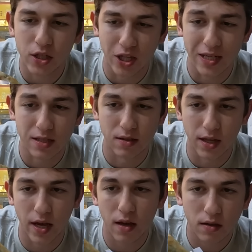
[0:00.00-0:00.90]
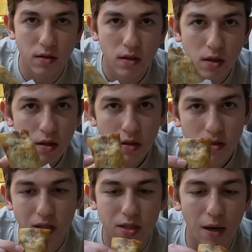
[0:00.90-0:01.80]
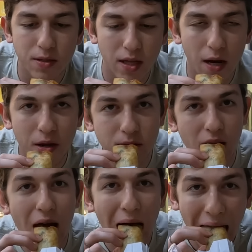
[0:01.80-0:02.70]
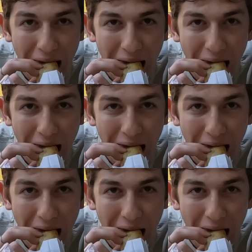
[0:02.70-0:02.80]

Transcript: İçerisinde işte sebzeler mevzeler.